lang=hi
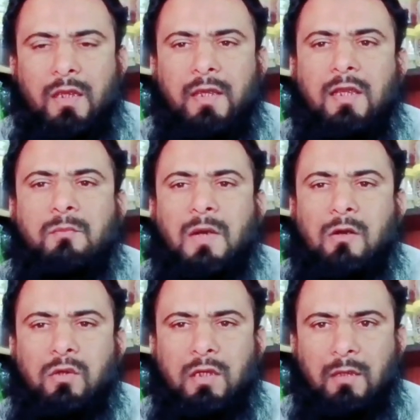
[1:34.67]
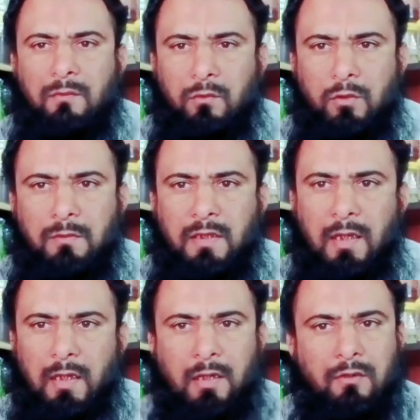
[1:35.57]
एक पाव गरम दूध में
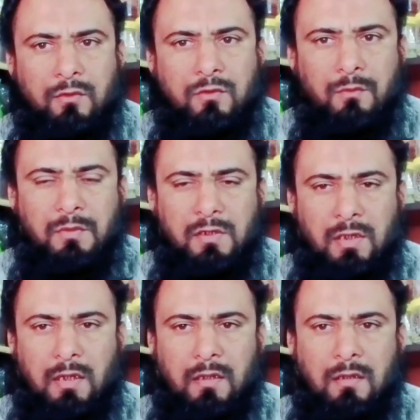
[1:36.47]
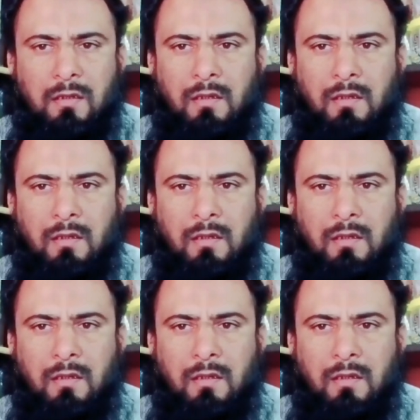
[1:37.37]
डालें और उसको पी जाएं